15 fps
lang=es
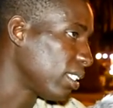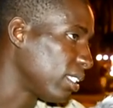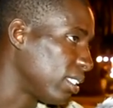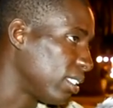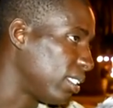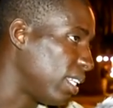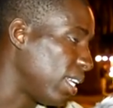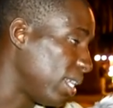
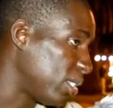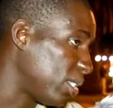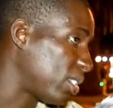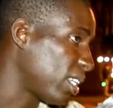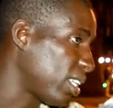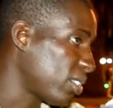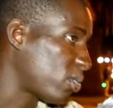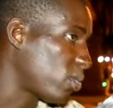eh, de
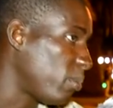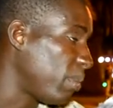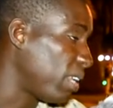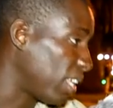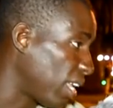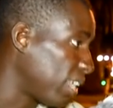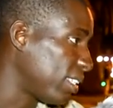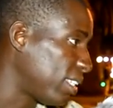ella son
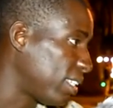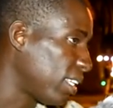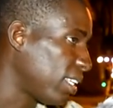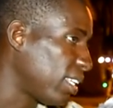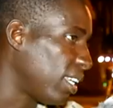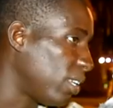migrantes